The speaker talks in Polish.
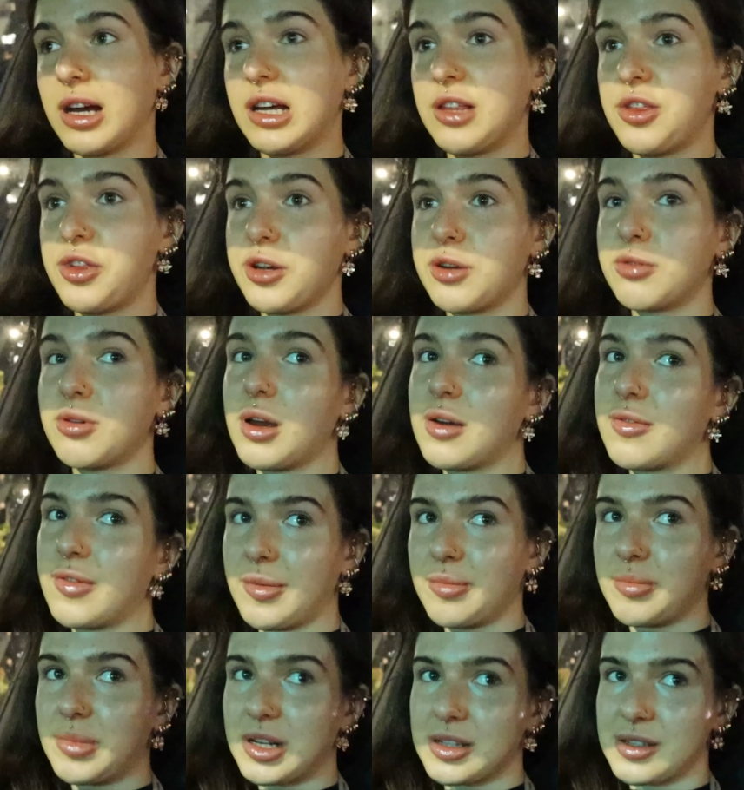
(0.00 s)
Ja dziękuję
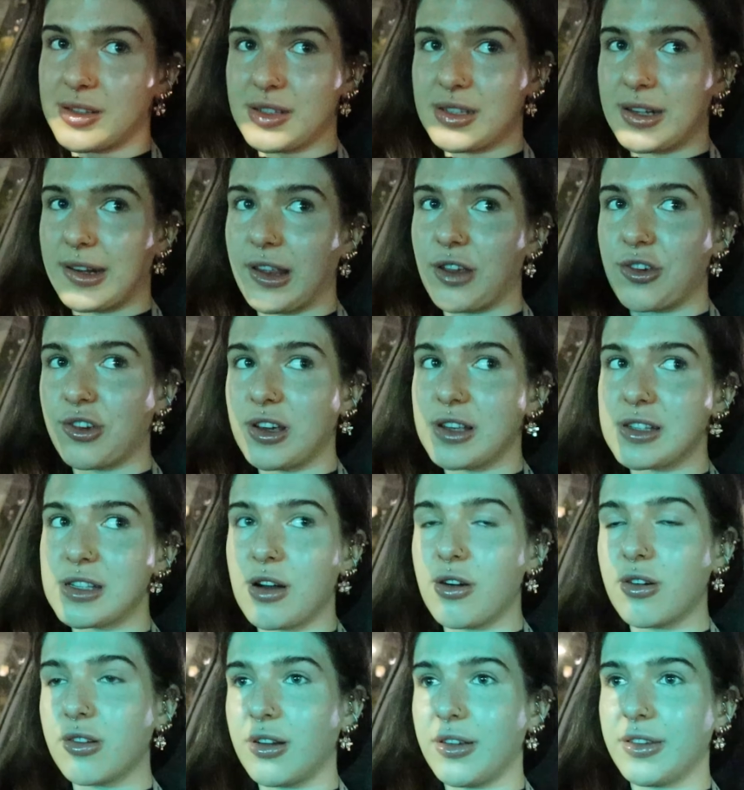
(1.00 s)
Wam bardzo serdecznie
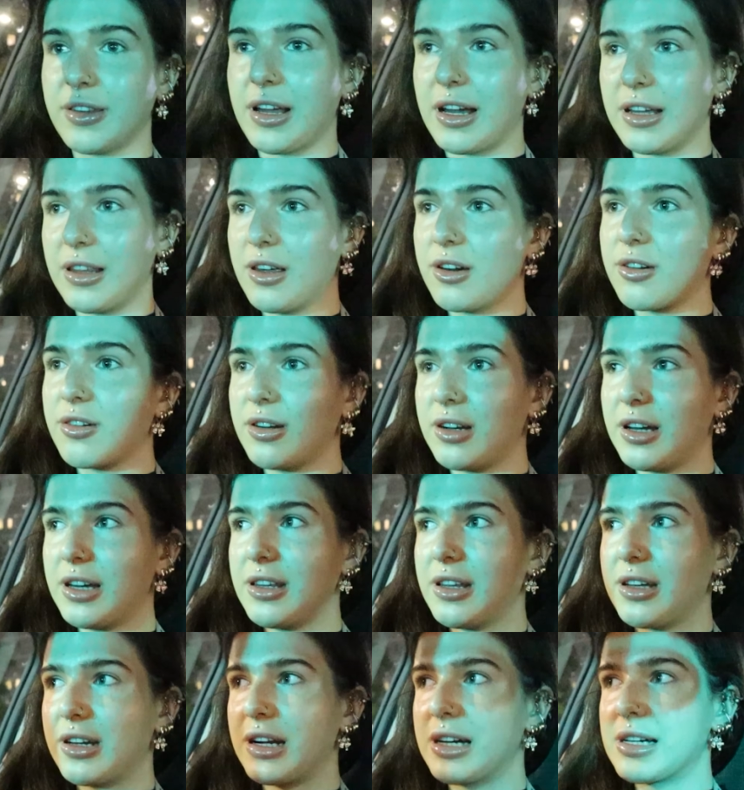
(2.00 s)
za oglądanie
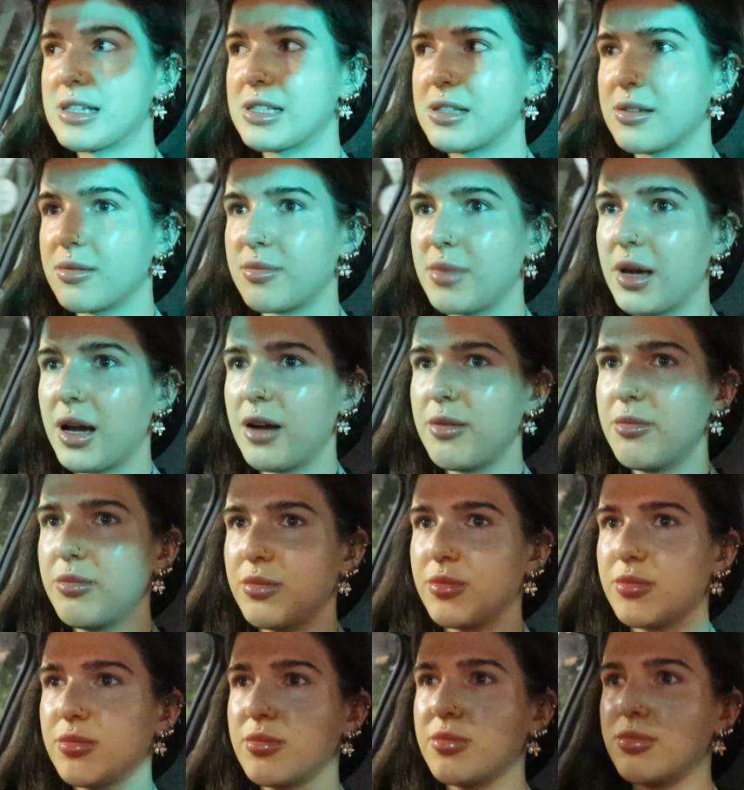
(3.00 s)
kolejny raz. Miałam
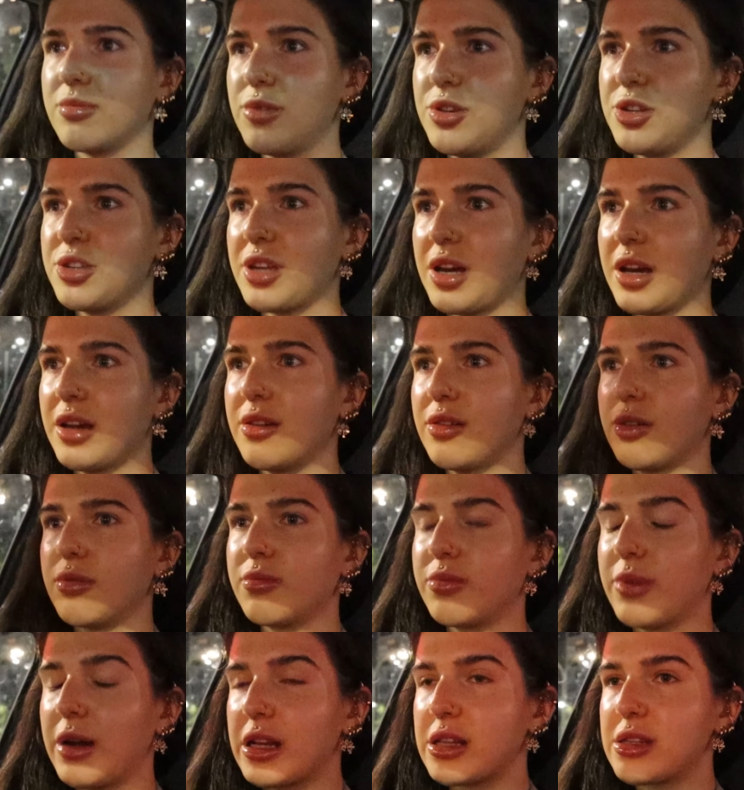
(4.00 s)
dzisiaj
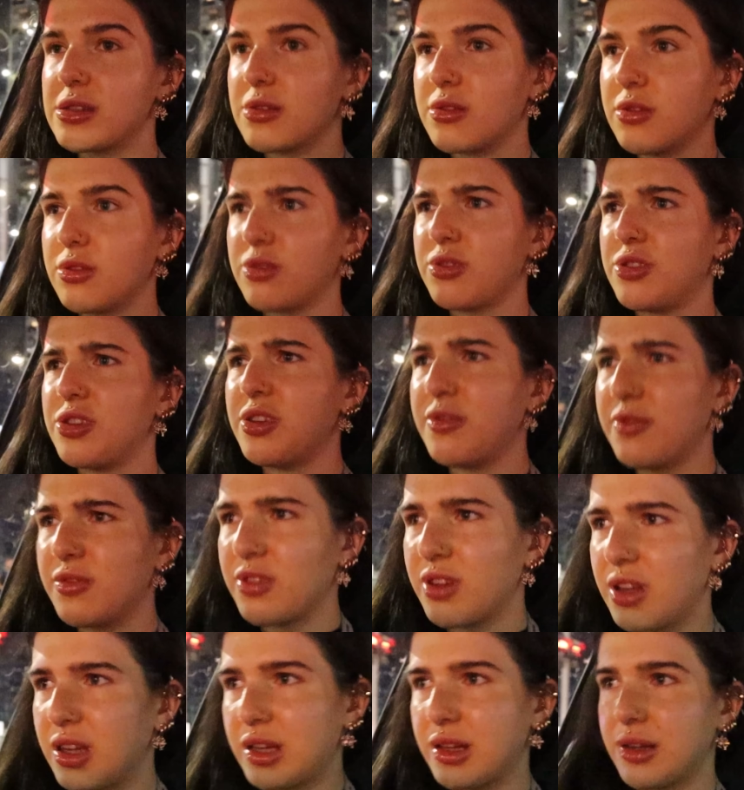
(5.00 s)
bardzo
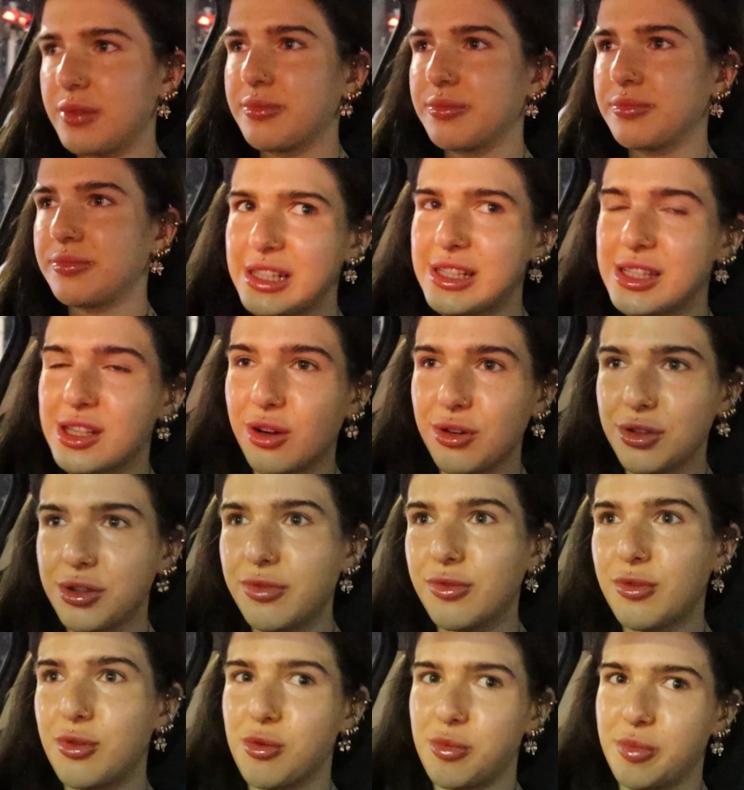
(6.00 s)
dziwne coś
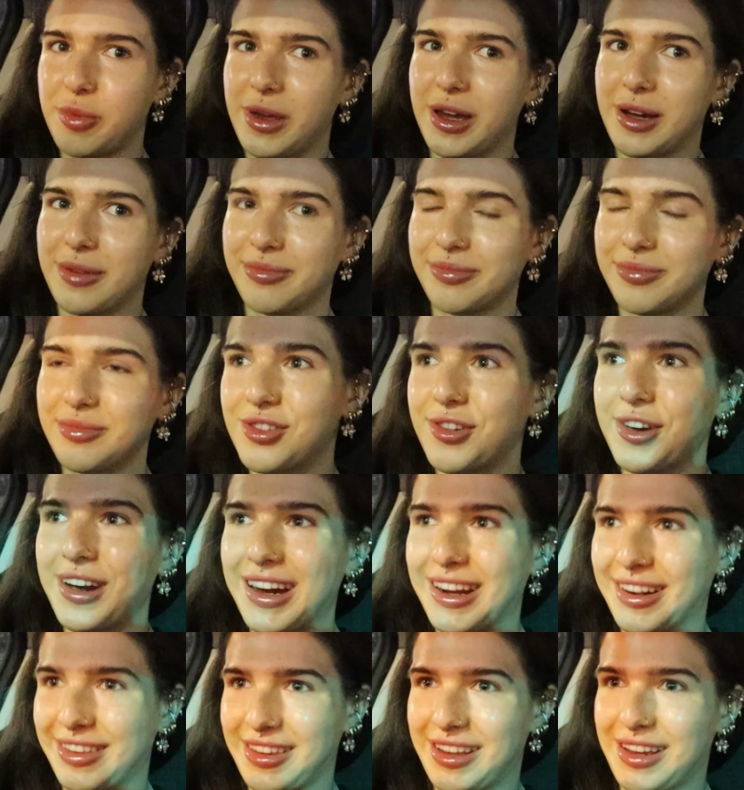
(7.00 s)
w kupie,
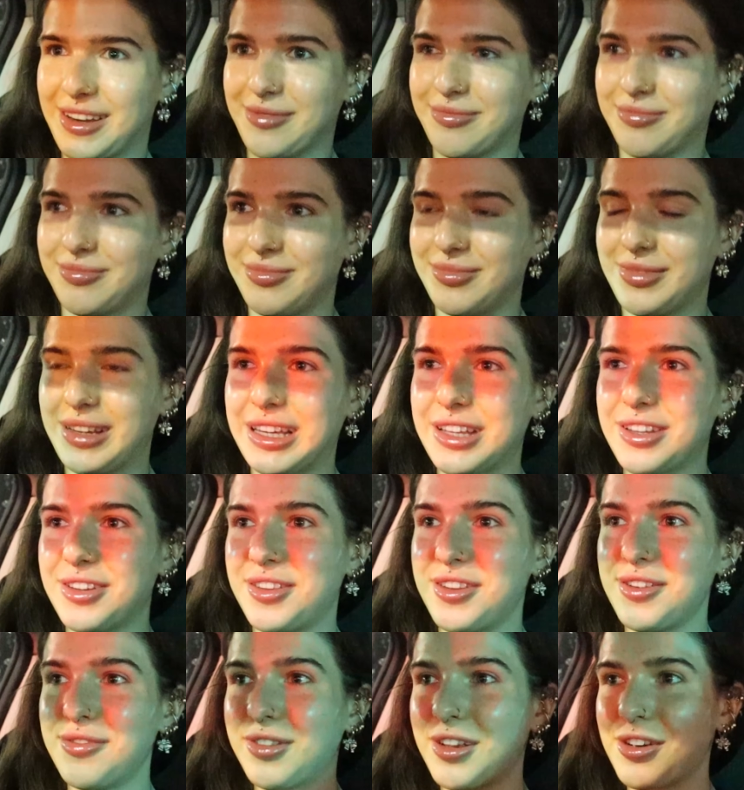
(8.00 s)
czarne, jakieś
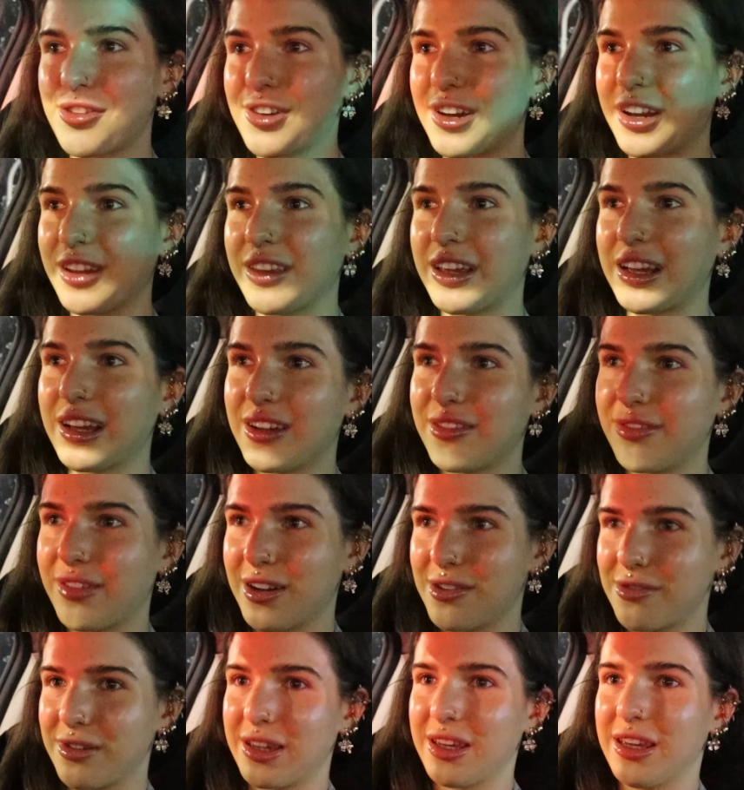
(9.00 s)
dziwne czarne
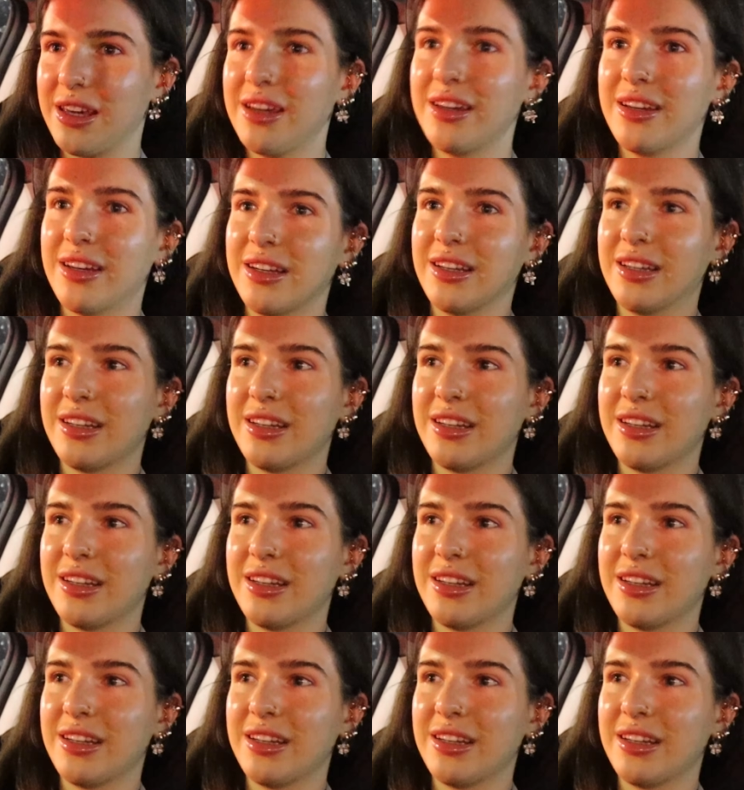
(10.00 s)
kawałki.